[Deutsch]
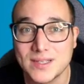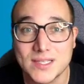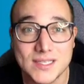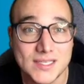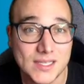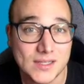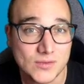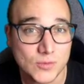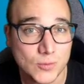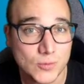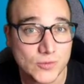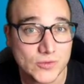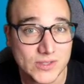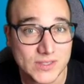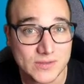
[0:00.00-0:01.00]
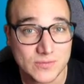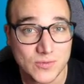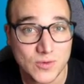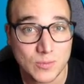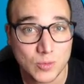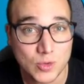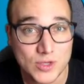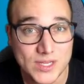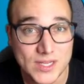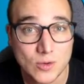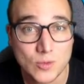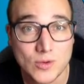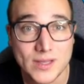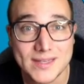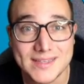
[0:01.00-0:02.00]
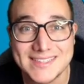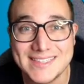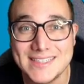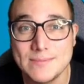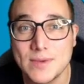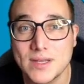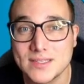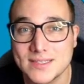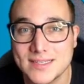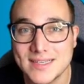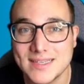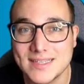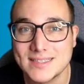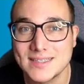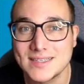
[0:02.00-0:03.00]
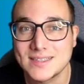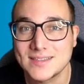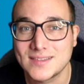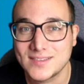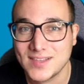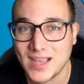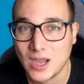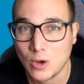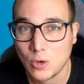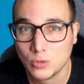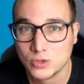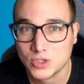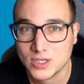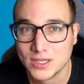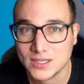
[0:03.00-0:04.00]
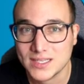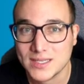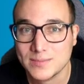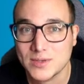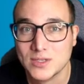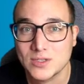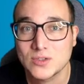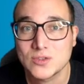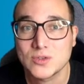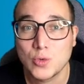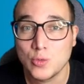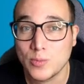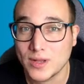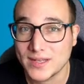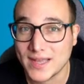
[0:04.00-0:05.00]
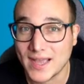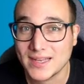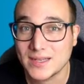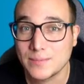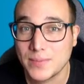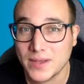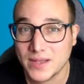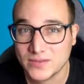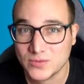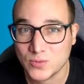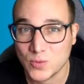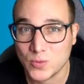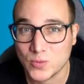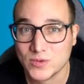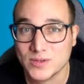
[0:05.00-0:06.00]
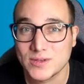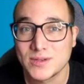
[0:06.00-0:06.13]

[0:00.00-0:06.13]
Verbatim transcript: Hierzu sind die Formulierungen, die man tätigt, sehr ausschlaggebend über deine Person.